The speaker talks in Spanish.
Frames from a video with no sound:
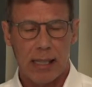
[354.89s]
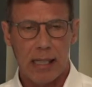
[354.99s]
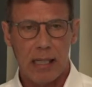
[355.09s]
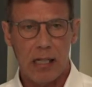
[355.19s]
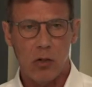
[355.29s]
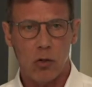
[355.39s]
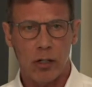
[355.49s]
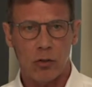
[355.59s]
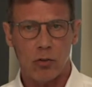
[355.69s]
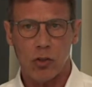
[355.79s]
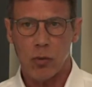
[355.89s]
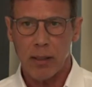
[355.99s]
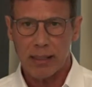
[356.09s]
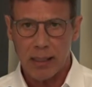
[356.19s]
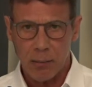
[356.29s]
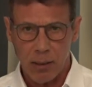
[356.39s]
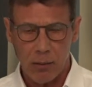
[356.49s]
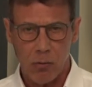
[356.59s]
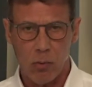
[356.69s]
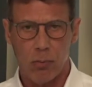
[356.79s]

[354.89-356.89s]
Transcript: y lo que nosotros más tememos,